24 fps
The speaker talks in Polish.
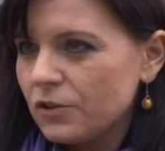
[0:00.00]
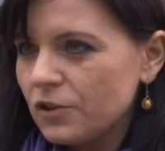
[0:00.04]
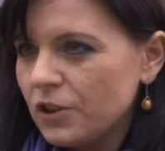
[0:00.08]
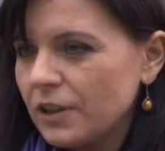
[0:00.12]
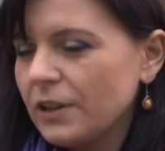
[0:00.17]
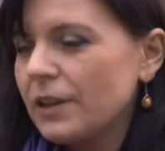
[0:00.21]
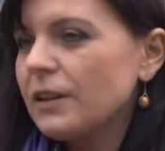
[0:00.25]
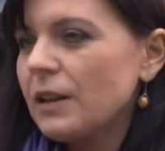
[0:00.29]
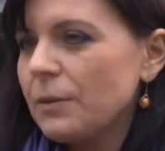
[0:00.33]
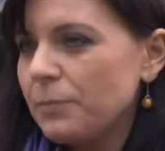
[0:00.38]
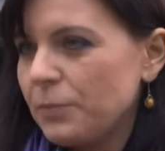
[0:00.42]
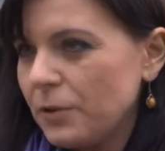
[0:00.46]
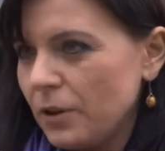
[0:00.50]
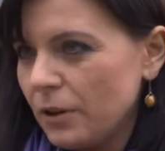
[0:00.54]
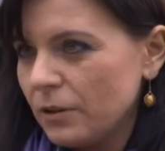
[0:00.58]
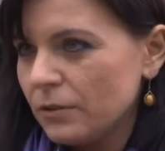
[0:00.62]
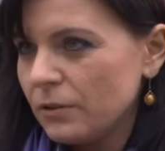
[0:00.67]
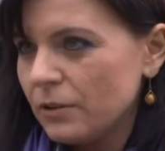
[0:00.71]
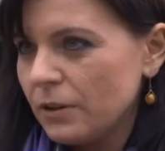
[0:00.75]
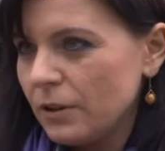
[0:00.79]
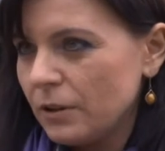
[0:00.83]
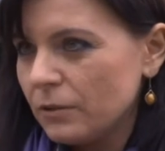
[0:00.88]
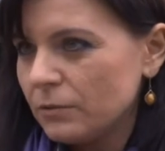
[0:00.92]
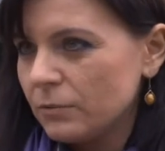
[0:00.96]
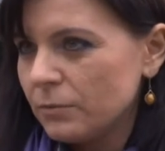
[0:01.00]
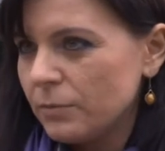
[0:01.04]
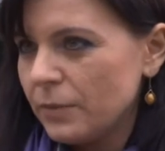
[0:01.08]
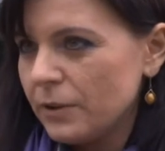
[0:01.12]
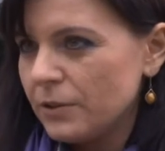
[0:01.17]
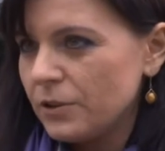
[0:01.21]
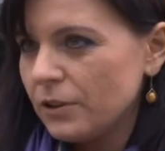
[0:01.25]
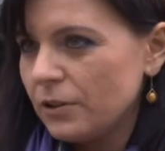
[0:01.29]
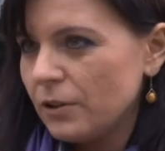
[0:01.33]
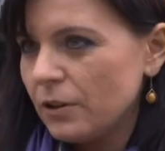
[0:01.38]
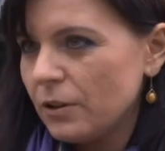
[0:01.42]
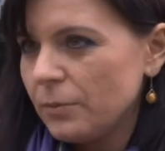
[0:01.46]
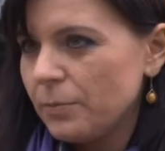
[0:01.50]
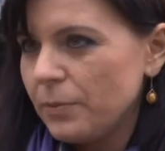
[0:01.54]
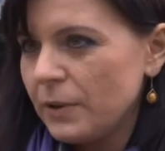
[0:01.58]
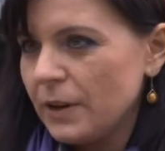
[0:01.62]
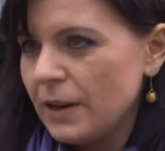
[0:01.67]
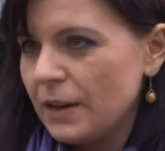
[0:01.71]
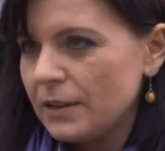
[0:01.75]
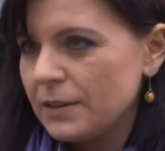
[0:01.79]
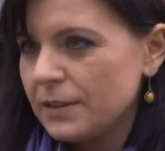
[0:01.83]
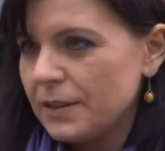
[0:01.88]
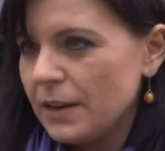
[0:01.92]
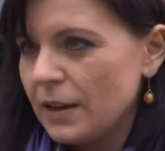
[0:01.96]
czeka na piątą. Będzie to
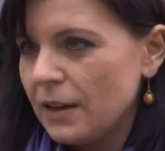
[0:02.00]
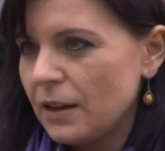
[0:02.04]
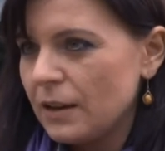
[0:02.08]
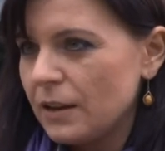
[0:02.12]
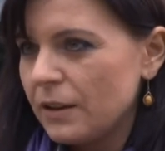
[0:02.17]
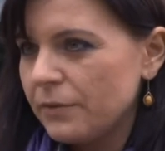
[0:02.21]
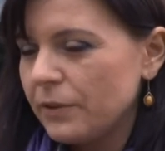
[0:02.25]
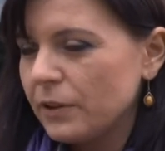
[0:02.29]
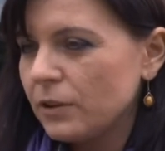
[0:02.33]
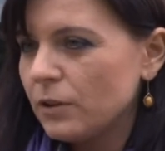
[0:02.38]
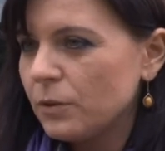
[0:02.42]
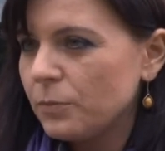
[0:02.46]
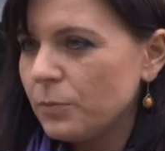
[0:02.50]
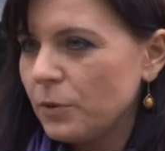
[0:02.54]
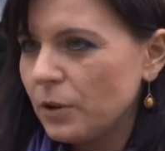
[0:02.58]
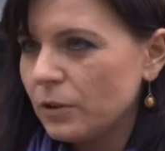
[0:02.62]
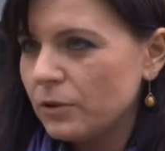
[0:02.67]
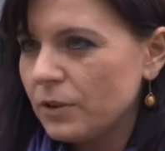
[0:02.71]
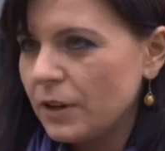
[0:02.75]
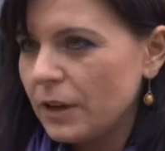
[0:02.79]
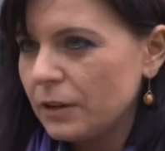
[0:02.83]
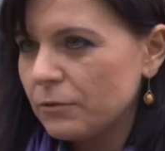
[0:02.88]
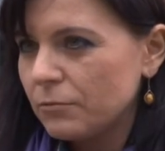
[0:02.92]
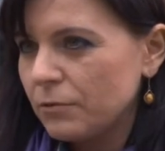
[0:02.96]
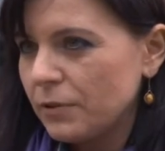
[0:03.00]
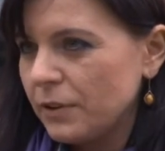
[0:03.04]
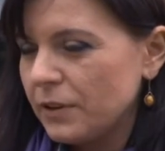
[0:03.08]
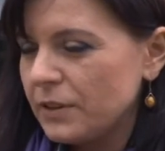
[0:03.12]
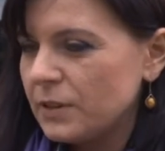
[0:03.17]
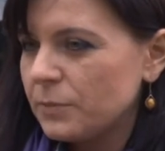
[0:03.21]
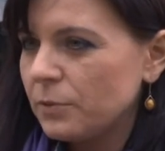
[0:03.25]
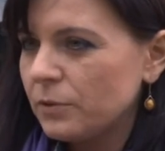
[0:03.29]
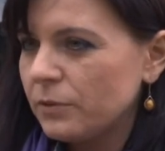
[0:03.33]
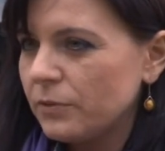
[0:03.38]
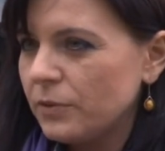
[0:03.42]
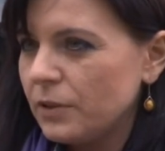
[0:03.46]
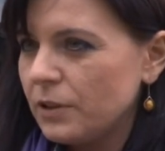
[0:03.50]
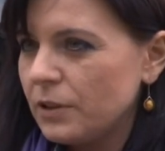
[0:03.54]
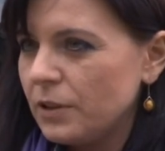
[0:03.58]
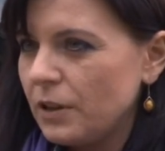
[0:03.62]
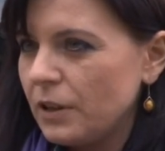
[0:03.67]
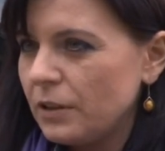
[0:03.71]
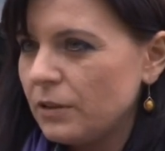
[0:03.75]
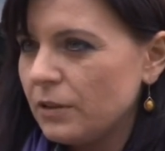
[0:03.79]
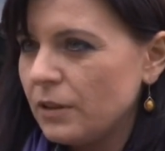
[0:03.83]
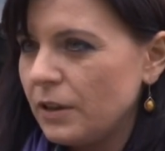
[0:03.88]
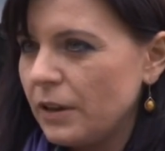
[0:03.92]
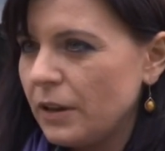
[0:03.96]
operacja lewego biodra, które jest
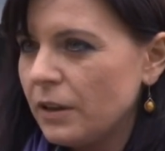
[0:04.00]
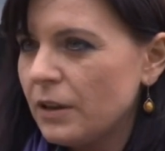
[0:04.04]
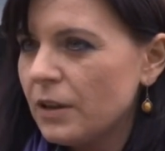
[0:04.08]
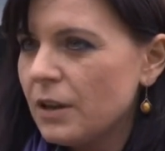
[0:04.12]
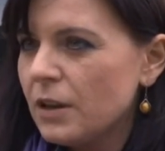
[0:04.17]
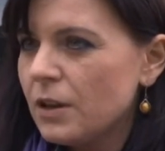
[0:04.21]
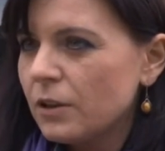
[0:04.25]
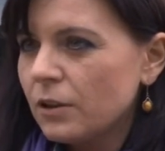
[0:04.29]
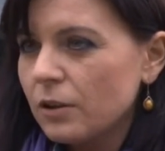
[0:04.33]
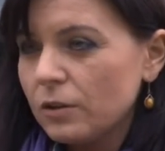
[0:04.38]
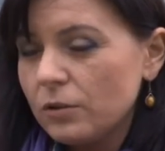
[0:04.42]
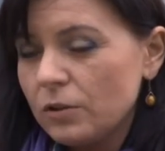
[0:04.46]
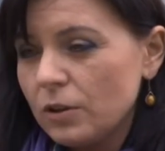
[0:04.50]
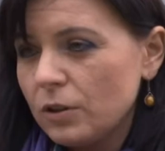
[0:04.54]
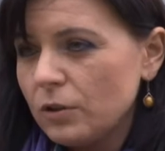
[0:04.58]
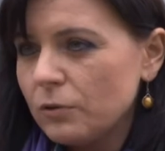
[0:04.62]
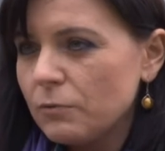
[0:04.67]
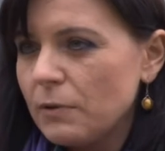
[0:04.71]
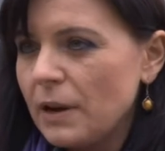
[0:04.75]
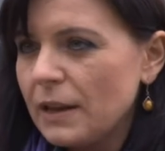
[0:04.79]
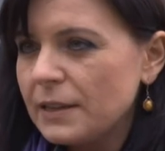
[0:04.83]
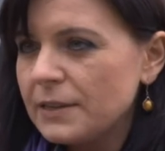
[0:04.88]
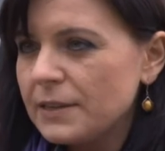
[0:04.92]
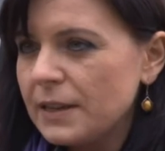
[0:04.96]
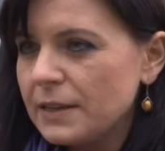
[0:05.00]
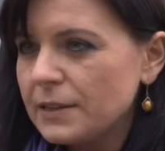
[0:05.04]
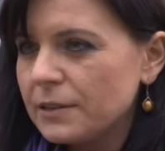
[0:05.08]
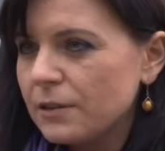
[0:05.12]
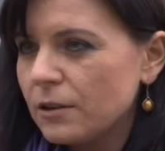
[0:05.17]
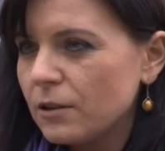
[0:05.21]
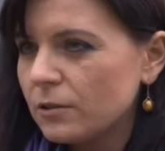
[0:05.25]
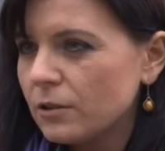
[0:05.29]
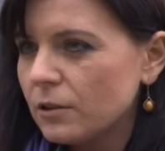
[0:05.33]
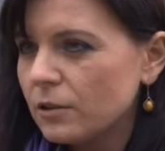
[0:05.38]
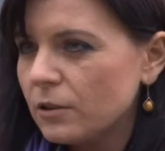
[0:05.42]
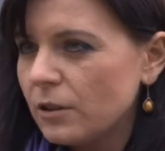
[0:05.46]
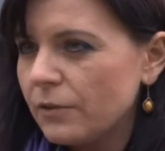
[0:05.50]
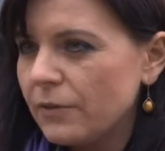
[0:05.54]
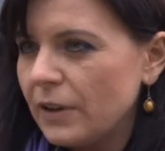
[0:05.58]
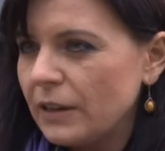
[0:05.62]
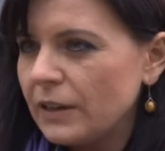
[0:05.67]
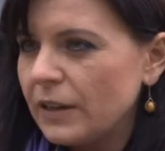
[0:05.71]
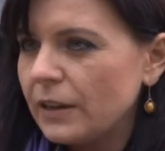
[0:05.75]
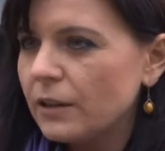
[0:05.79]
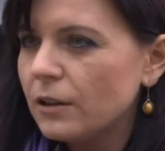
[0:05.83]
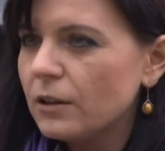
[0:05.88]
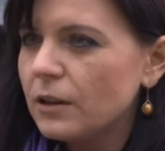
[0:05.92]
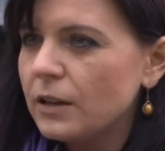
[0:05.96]
podwichnięte, kontynuacja
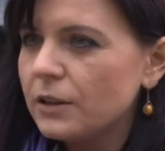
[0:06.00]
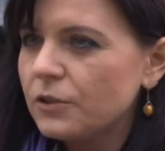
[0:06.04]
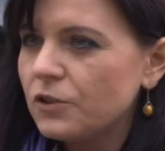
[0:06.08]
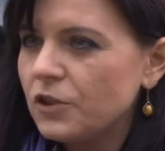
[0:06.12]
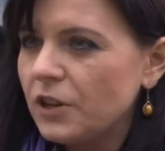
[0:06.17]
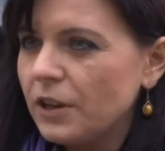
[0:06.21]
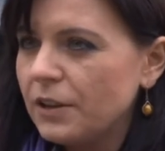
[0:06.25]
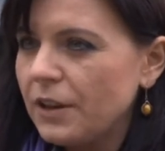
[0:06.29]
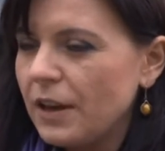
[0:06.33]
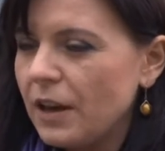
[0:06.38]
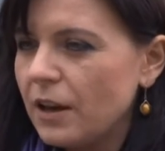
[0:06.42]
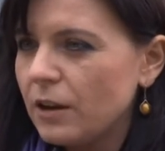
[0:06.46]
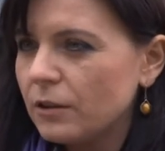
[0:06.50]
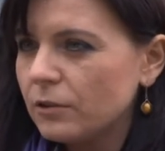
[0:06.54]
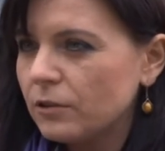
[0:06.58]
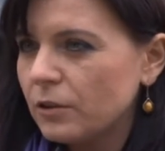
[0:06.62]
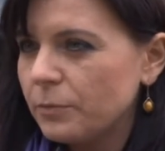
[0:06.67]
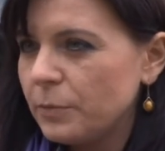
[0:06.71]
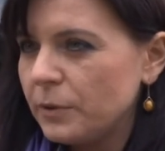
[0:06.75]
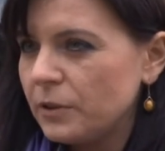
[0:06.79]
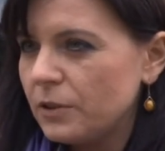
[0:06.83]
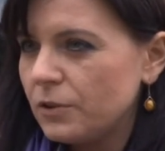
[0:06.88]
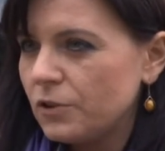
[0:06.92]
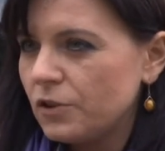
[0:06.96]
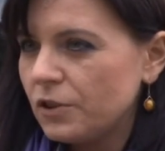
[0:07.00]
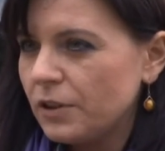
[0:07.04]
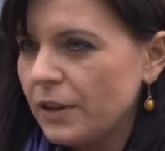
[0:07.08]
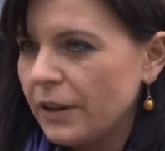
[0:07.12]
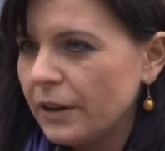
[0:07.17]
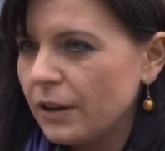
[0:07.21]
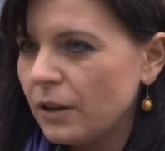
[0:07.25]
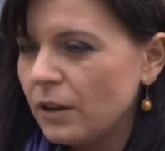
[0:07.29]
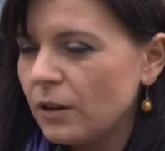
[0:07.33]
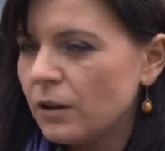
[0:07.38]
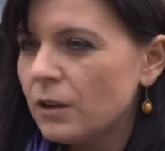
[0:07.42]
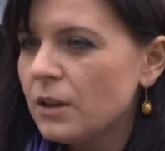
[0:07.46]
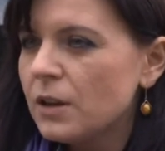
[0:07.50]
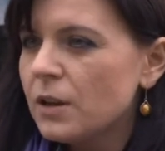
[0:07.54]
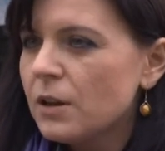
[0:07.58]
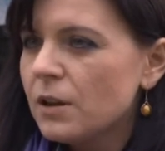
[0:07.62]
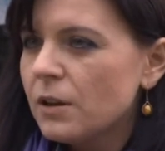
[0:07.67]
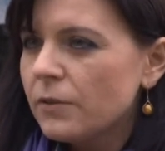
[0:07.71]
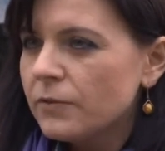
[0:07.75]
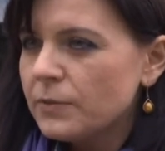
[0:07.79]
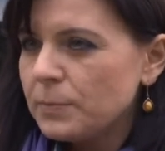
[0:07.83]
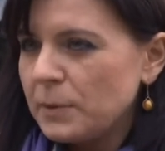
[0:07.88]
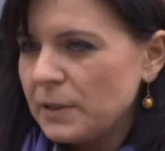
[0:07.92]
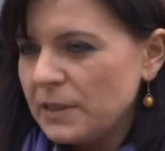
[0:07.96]
skoordynowanego leczenia ortopedycznego
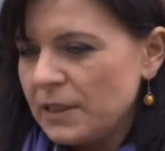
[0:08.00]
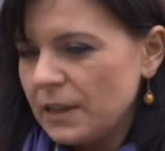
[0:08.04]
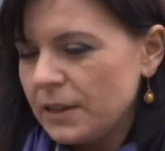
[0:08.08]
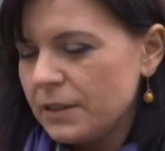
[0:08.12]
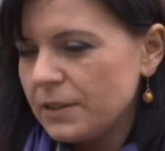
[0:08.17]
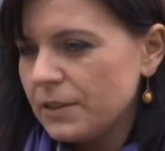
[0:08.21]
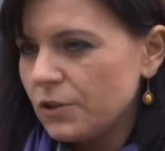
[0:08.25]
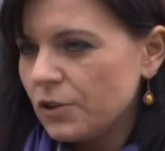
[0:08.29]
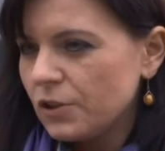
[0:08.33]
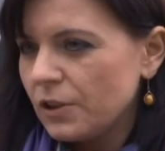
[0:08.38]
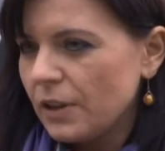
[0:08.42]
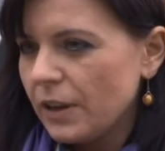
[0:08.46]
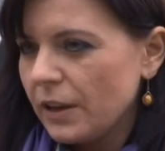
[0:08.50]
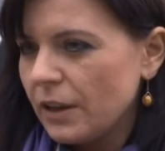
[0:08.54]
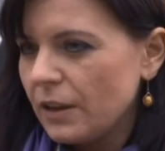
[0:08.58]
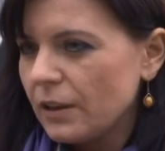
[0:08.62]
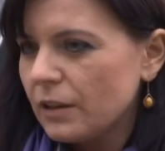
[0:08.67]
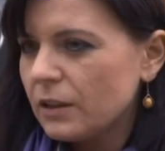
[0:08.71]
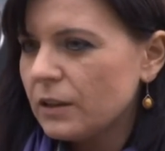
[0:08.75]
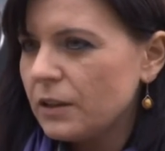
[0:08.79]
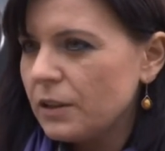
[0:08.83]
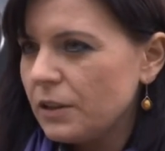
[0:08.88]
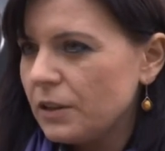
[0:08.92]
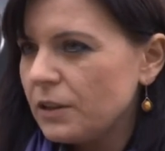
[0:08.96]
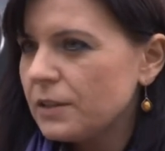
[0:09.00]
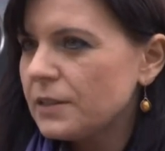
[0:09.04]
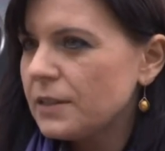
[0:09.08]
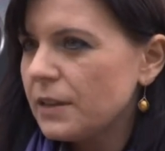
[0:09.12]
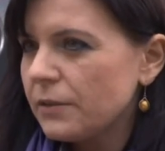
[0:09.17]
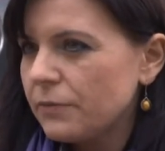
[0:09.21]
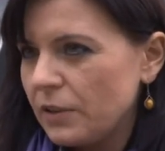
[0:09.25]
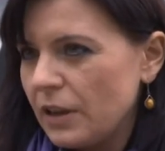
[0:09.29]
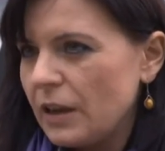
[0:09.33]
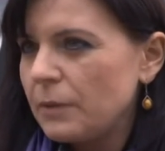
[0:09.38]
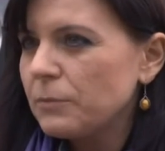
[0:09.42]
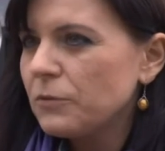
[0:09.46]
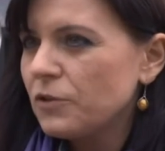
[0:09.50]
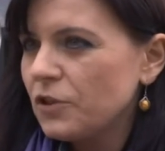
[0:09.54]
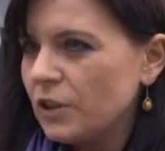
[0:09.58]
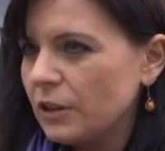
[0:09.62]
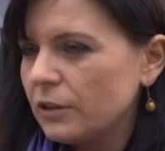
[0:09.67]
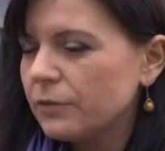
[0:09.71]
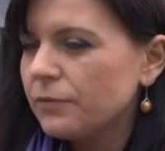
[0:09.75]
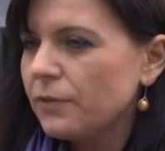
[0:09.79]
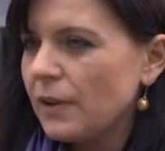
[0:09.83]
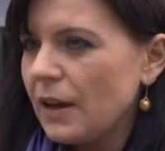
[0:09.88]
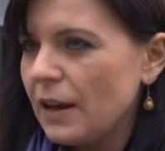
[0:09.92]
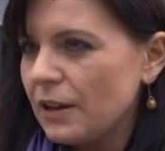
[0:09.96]
w specjalistycznej klinice w
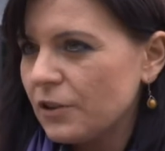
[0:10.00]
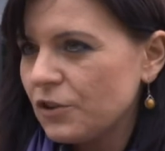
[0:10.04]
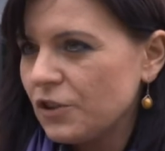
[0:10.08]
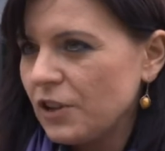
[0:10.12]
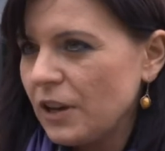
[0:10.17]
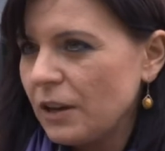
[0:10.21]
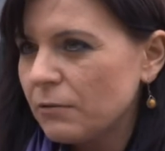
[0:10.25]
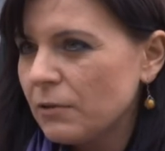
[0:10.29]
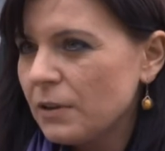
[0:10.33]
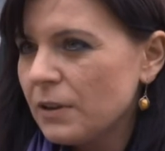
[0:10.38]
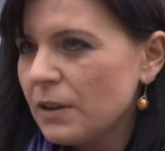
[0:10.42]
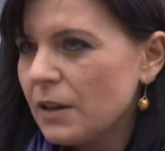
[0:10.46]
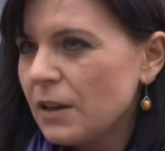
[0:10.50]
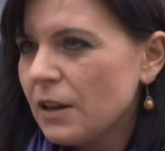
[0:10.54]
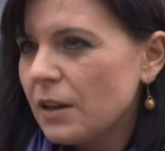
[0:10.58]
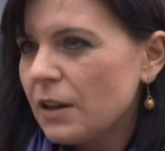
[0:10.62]
Niemczech, w Aschau.